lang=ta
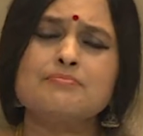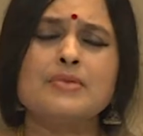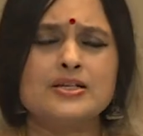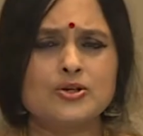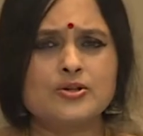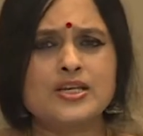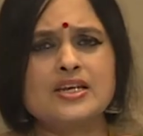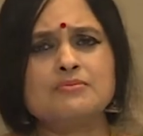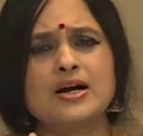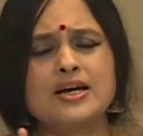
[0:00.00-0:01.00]

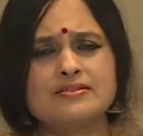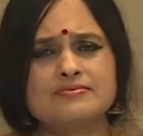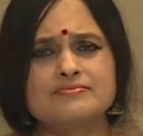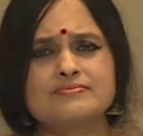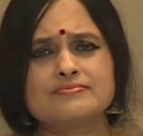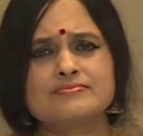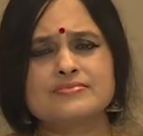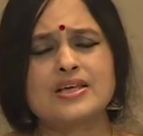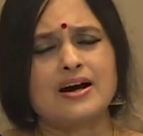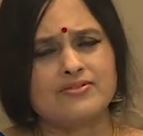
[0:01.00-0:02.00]
மண்டோதரியின் மகன்
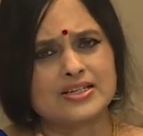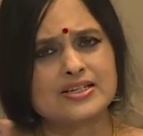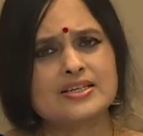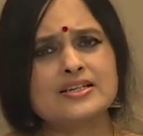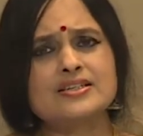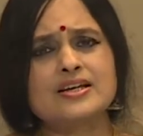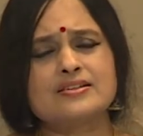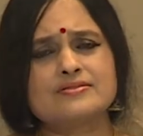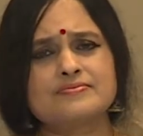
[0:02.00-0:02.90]
அவன் இருக்கின்றான்